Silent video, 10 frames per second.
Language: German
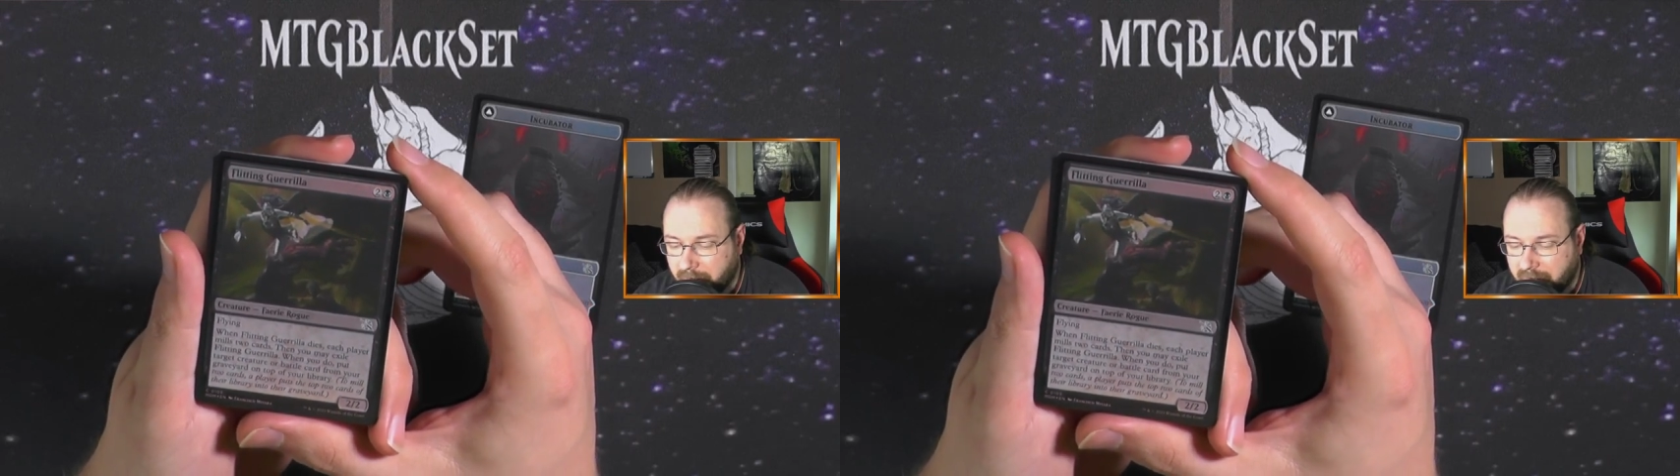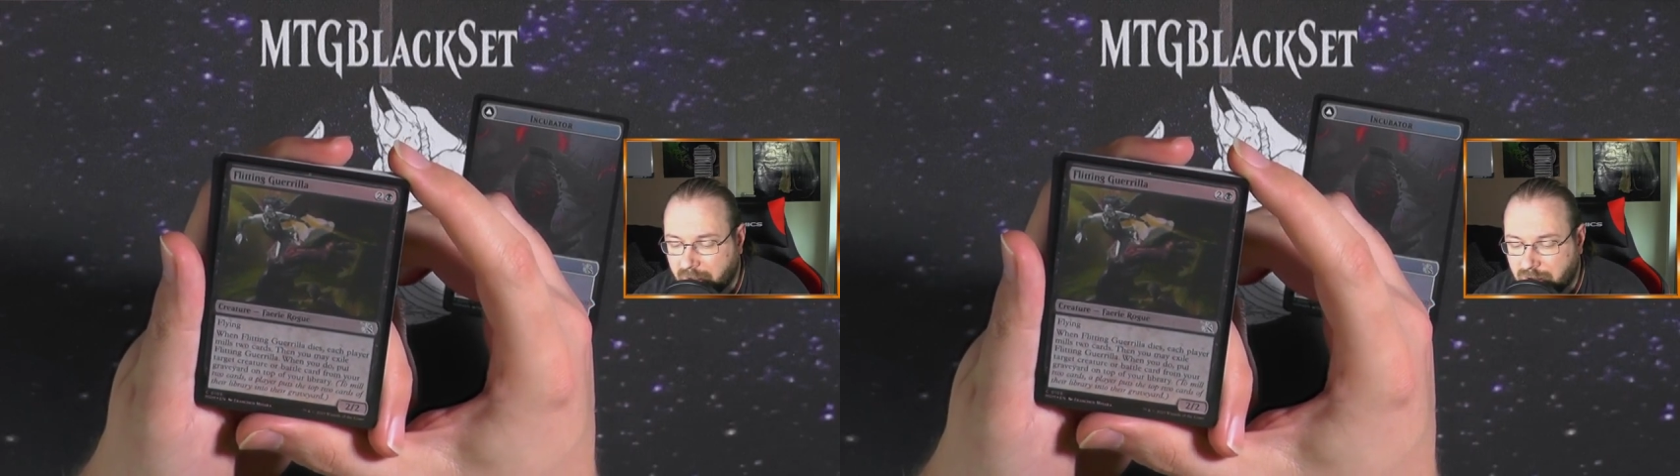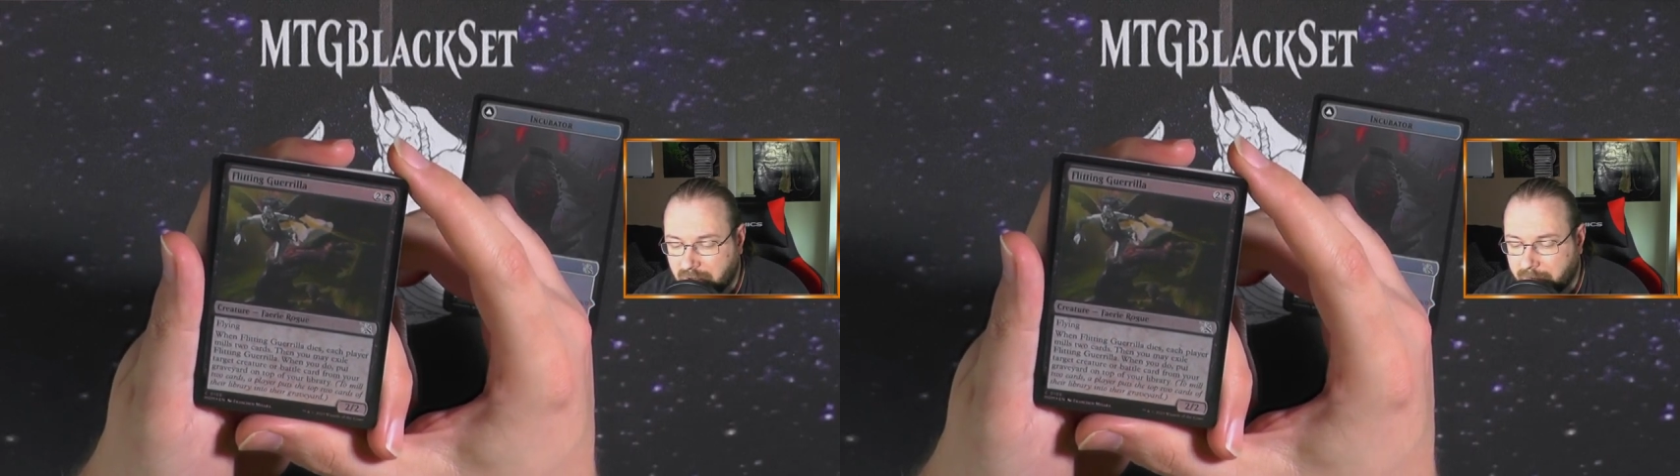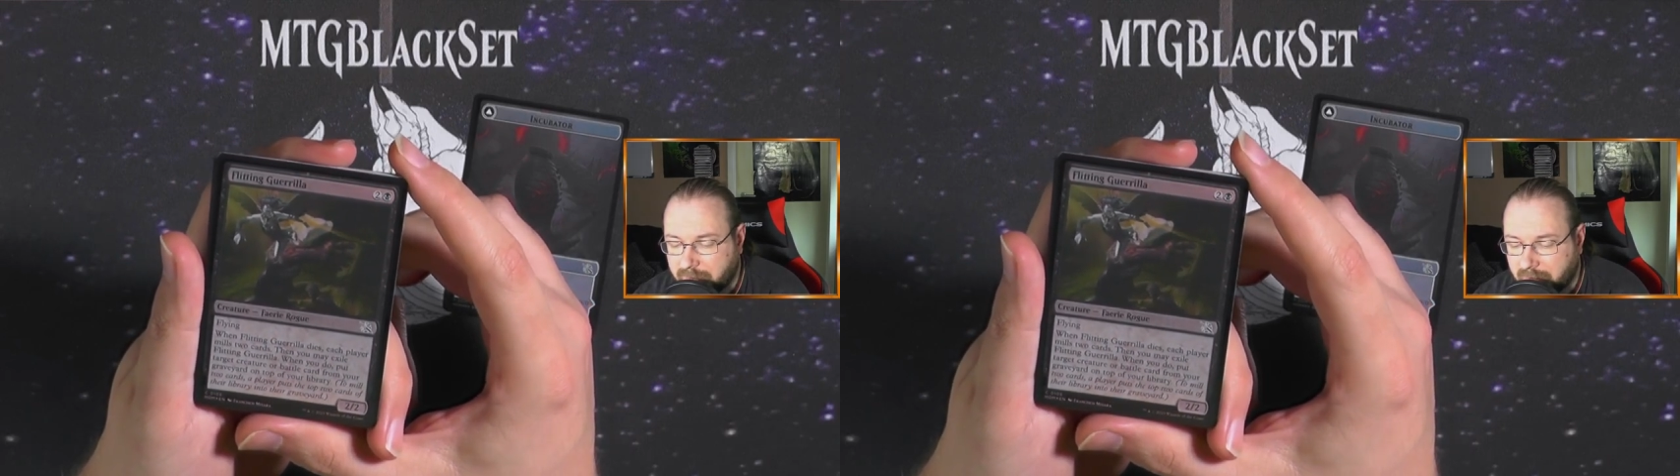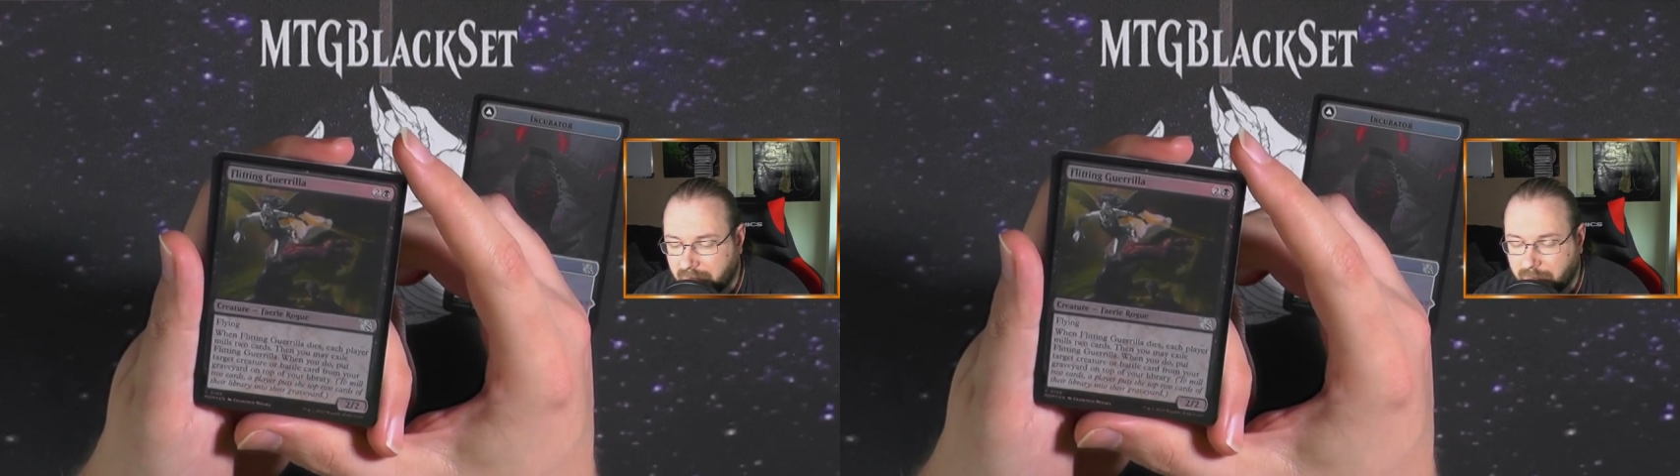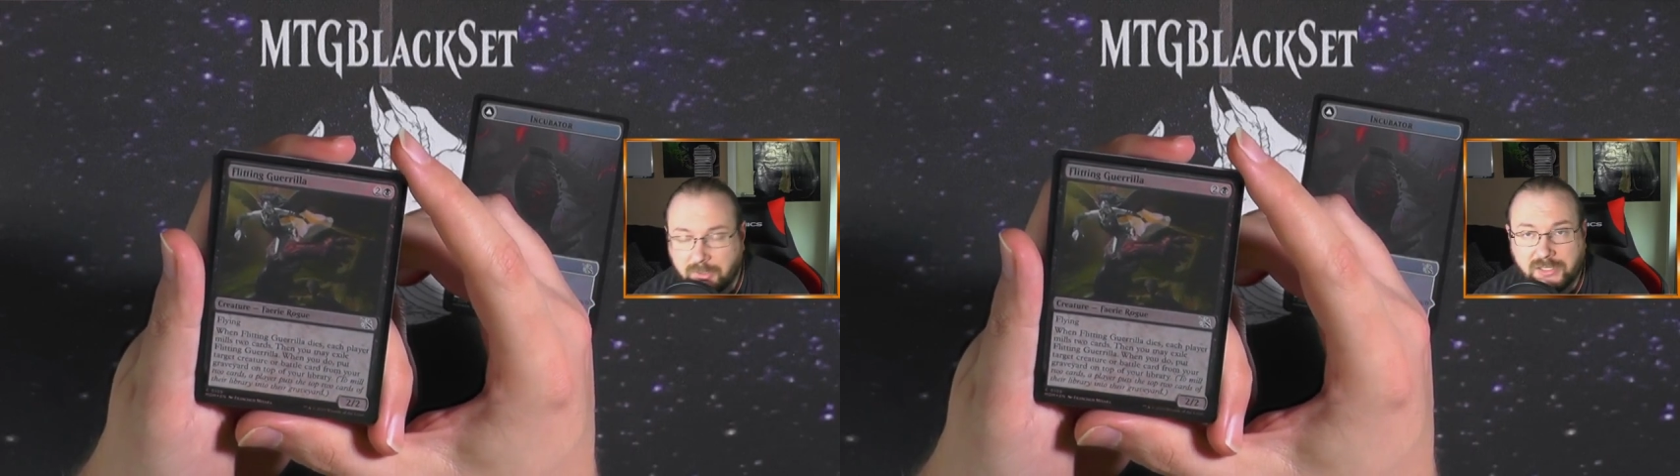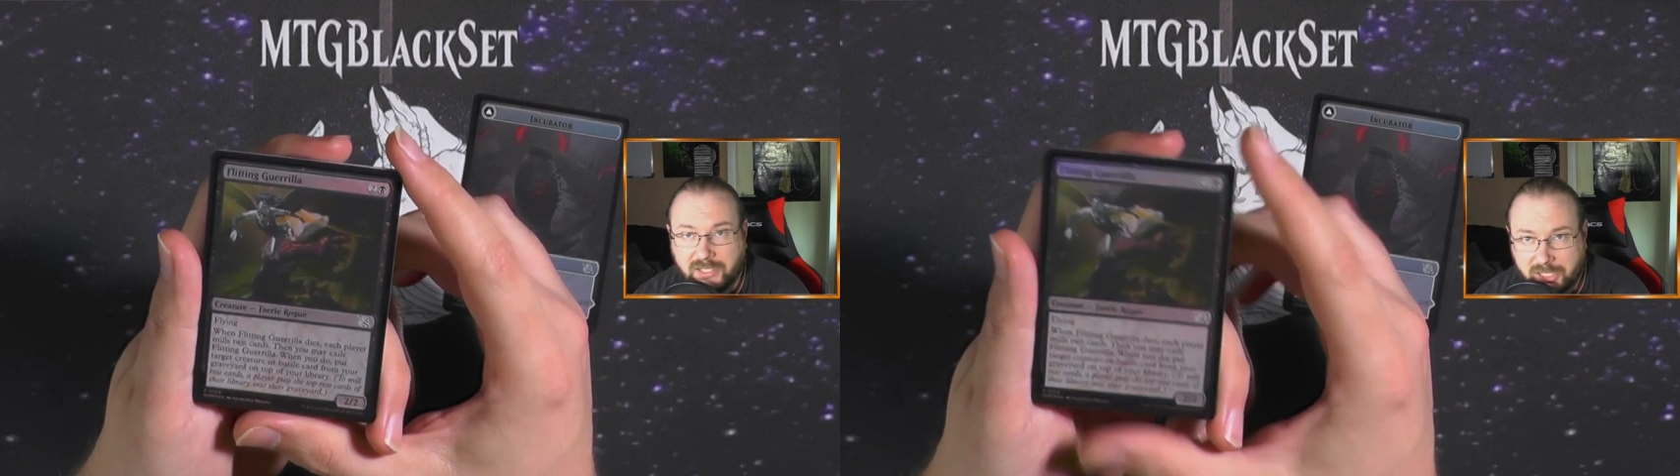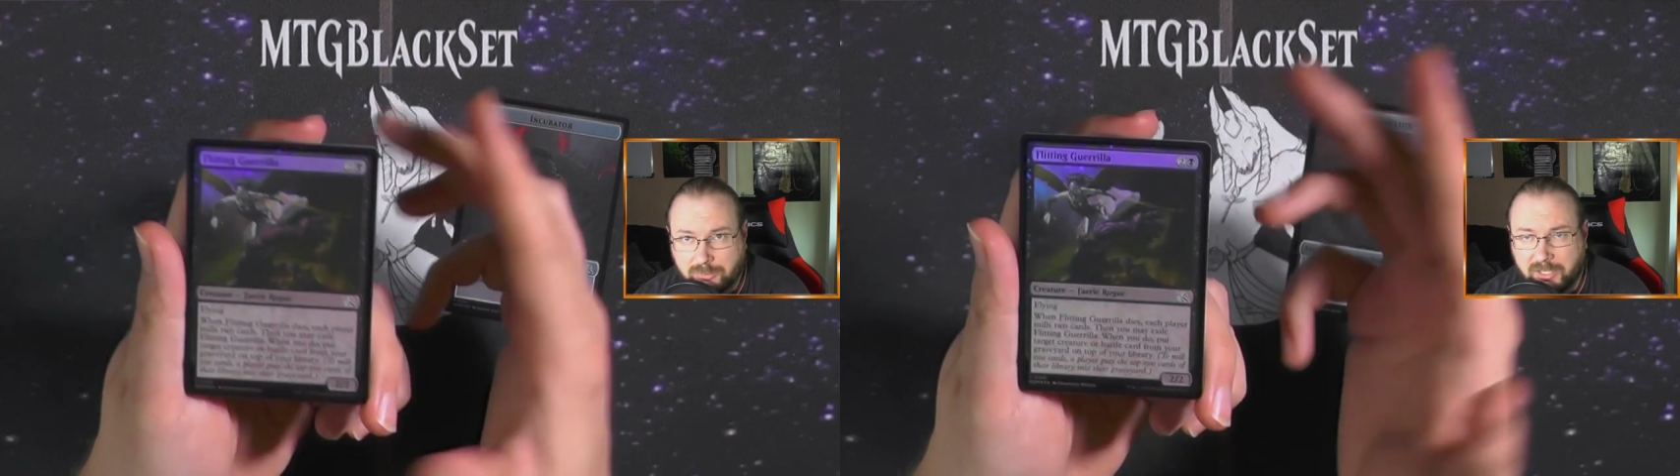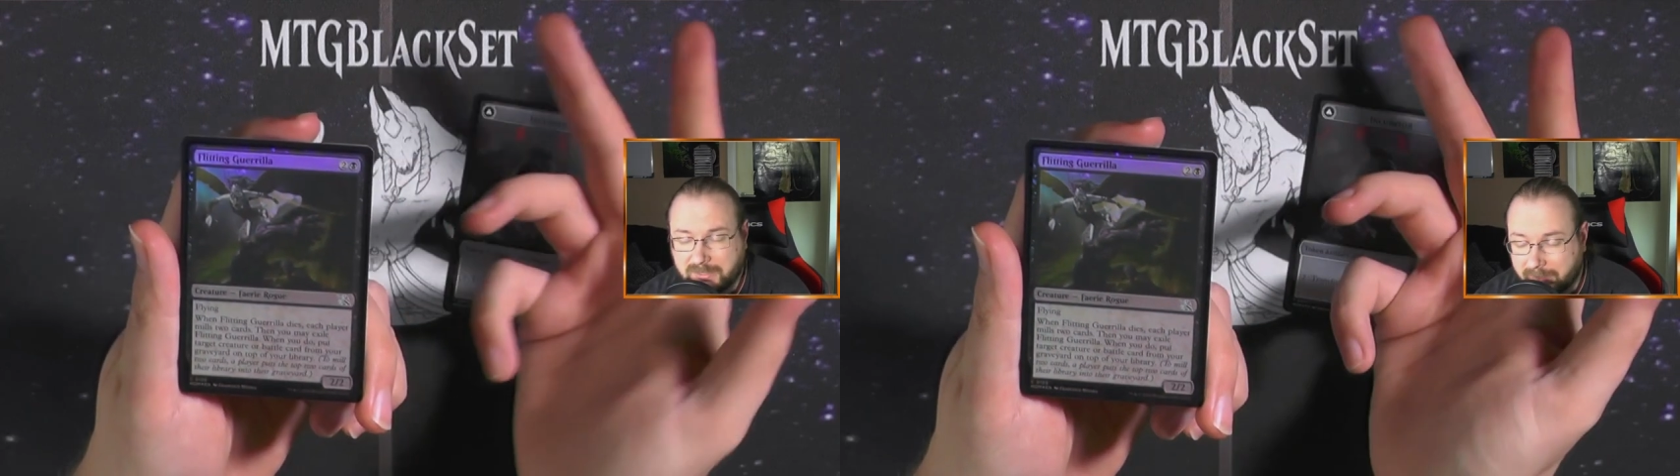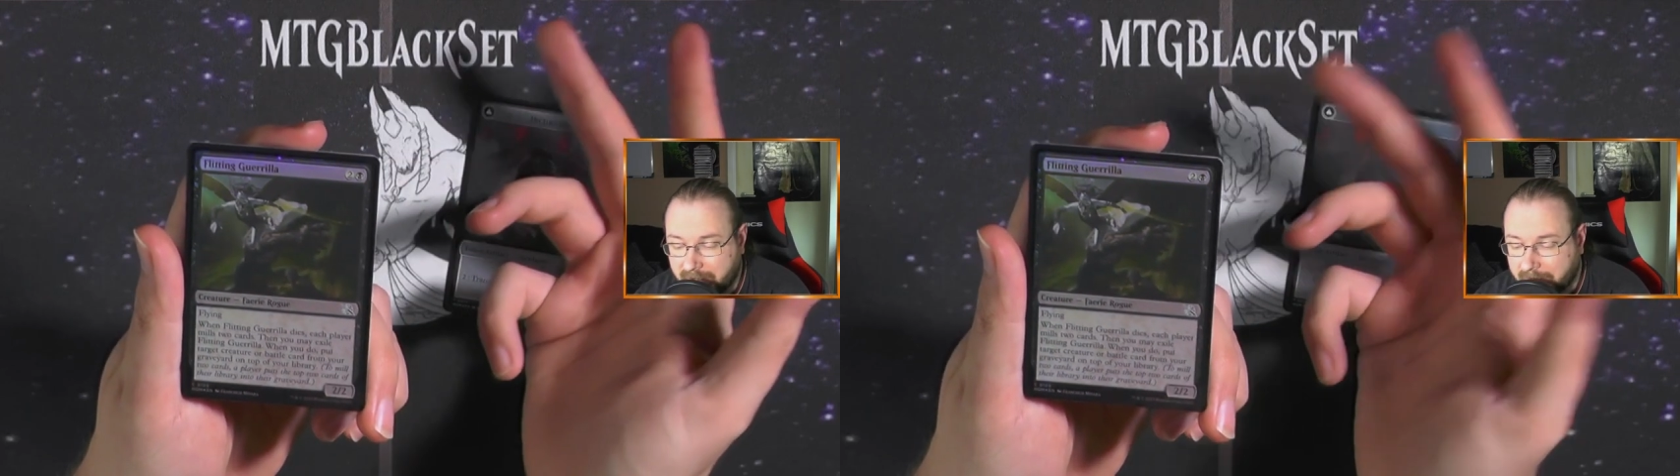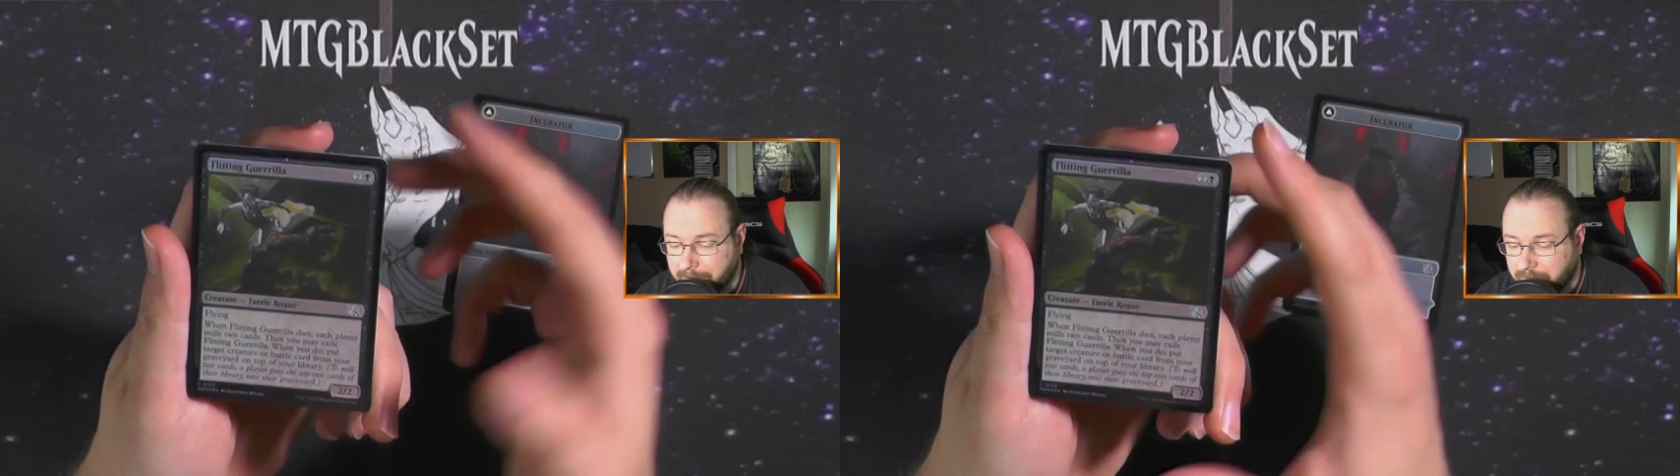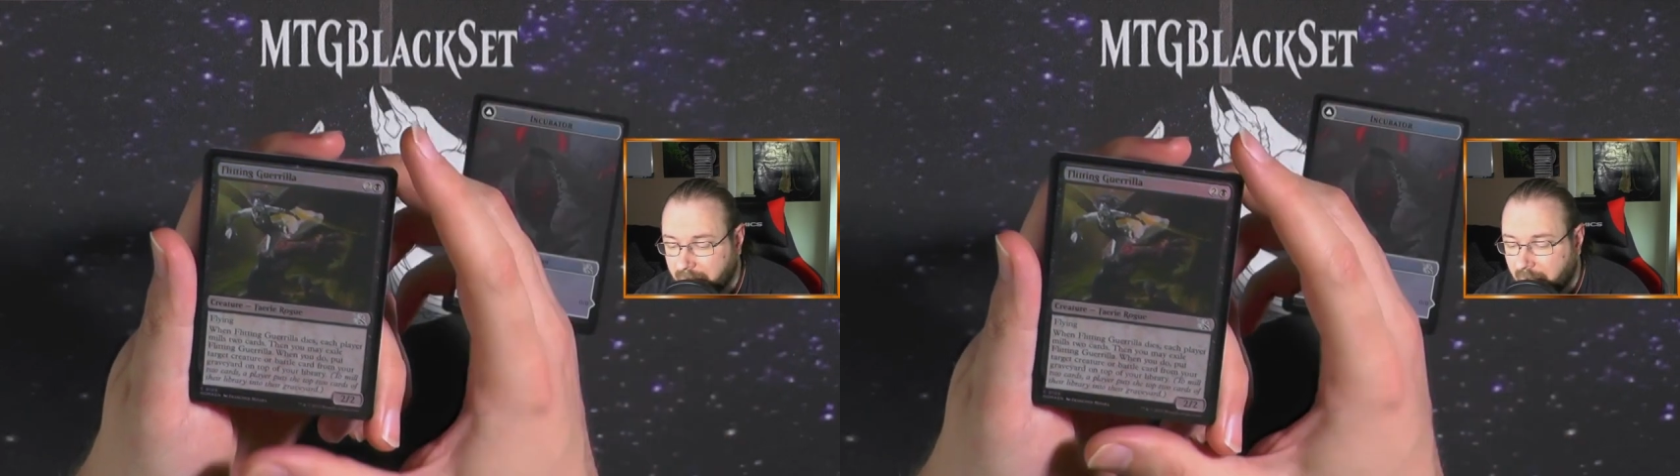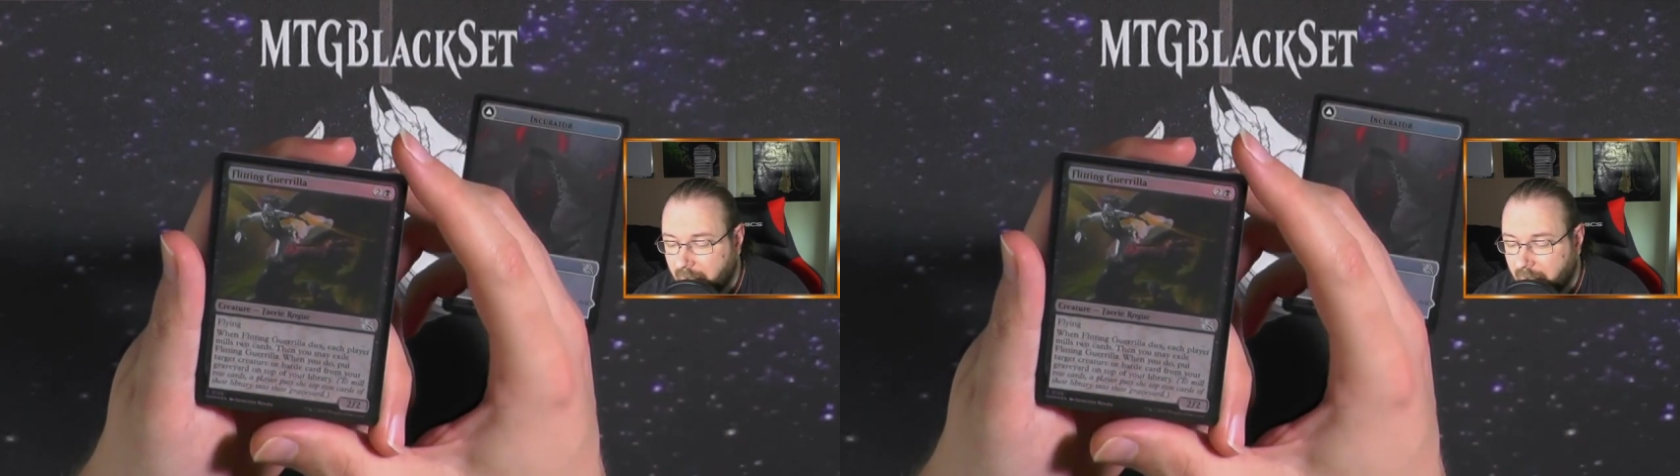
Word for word: Wenn der stirbt, mittelt jeder Spieler zwei Karten.